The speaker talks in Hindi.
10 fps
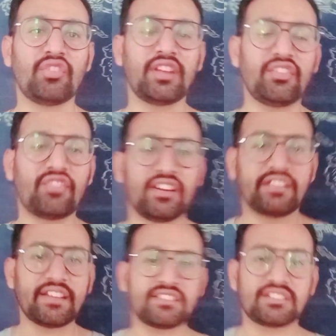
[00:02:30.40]
वेरी
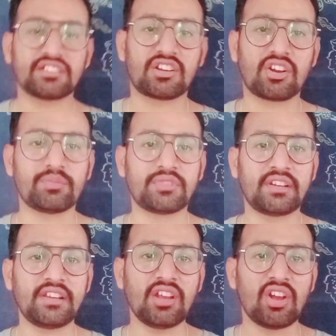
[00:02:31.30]
फंटेस्टिक ड्रॉप
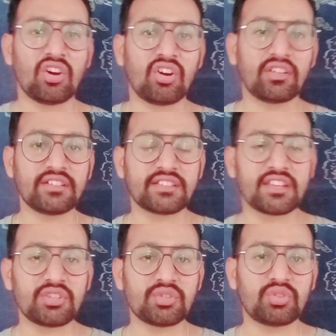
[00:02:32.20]
थ्री और
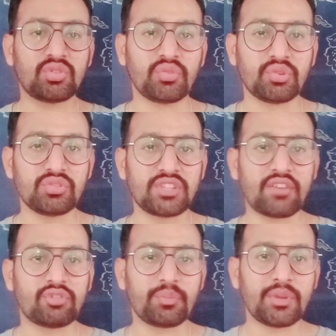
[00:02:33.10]
इसके जो व्यूज़ हैं
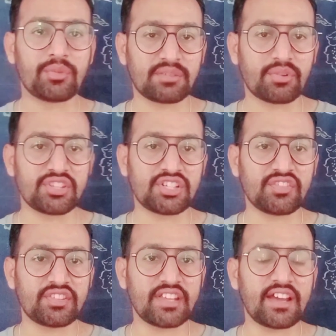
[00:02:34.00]
वो भी बहुत
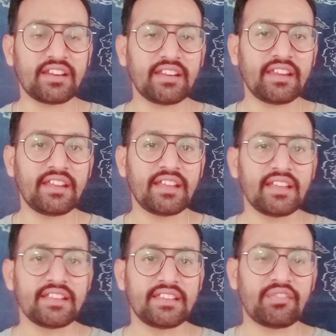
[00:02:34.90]
पॉजिटिव से आ रहे हैं
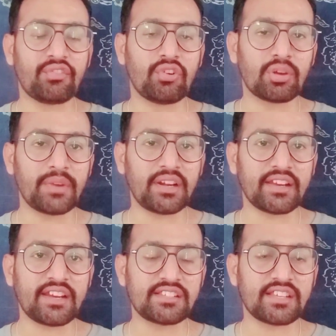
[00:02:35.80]
ये फोर मिनट
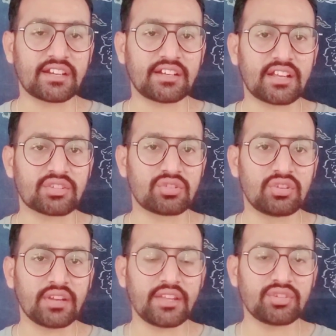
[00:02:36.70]
एट सेकंड का
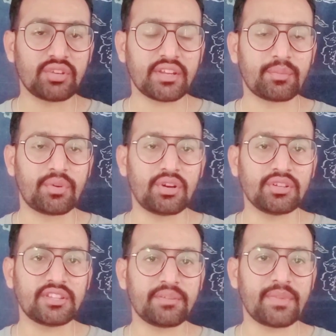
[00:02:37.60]
सॉन्ग है जो एक
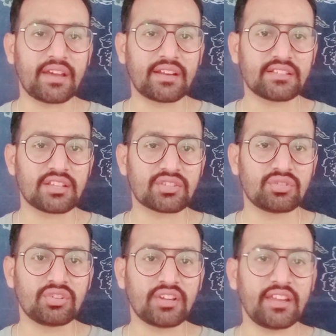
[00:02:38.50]
बहुत ही प्यारा सा
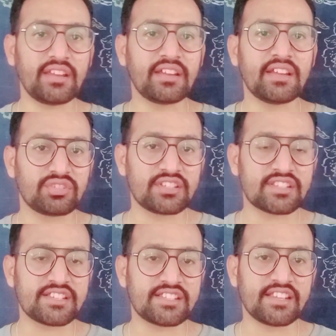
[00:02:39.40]
सॉन्ग है
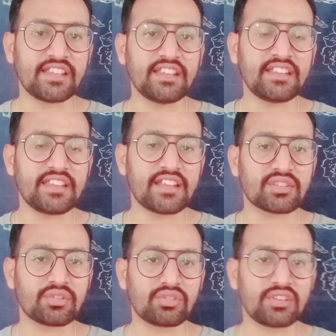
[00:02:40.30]
जिसकी सिंगिंग की है
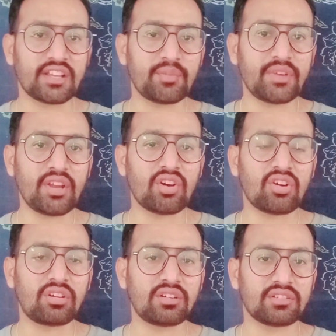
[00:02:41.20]
सोनू निगम ने
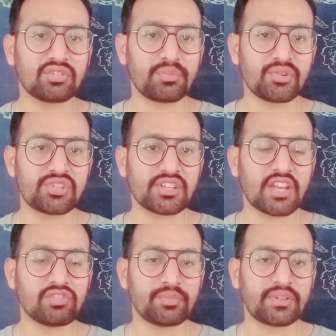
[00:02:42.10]
और जो म्यूज़िक
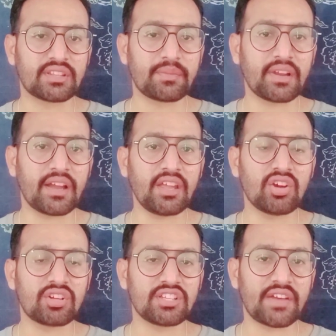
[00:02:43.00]
है वो प्रीतम का है
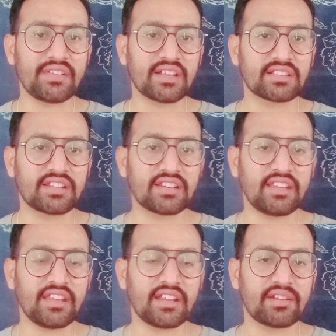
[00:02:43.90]
और जावेद अख्तर
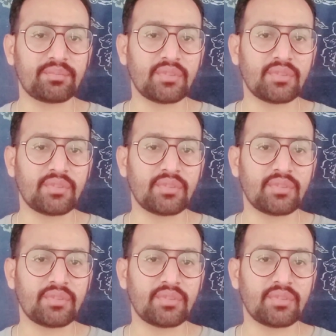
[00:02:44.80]
की एक